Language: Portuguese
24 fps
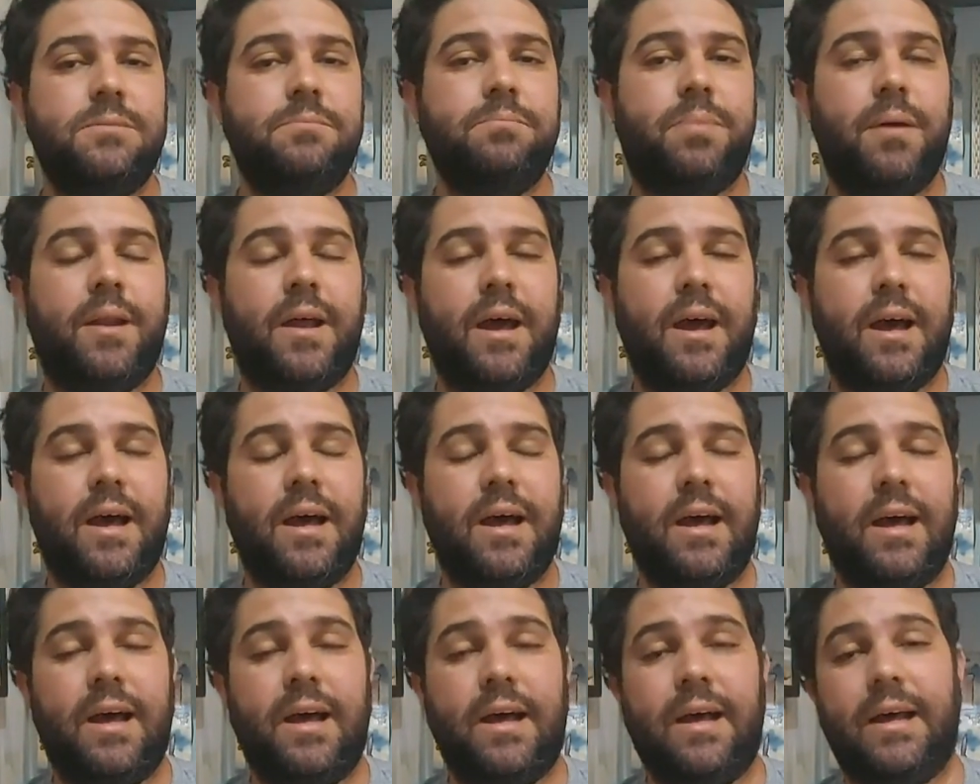
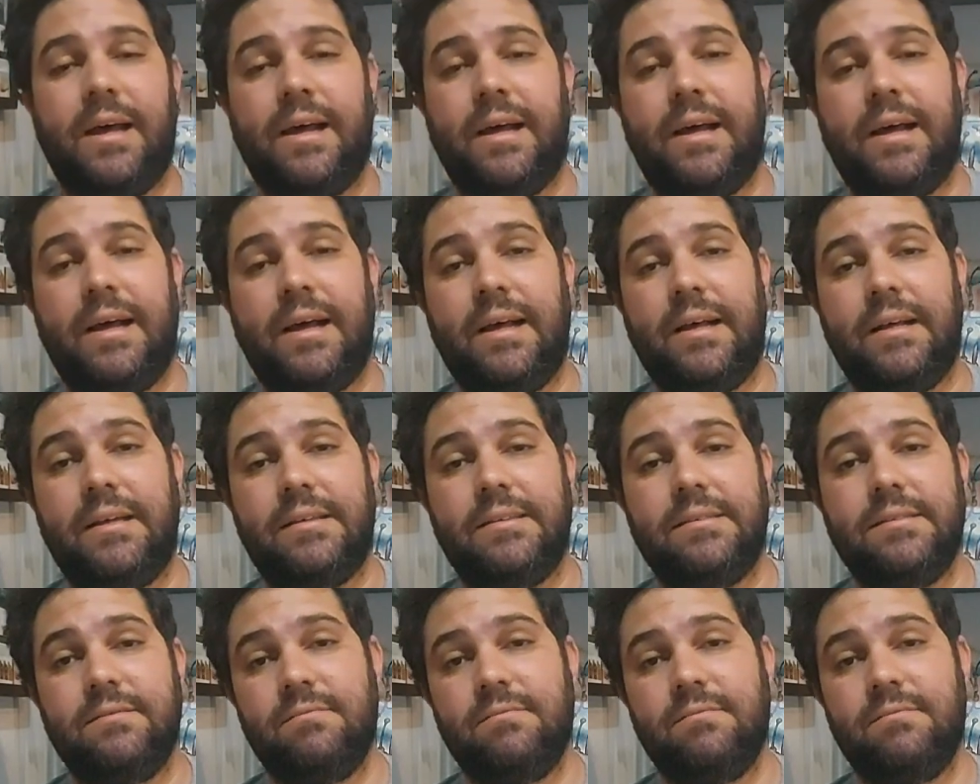para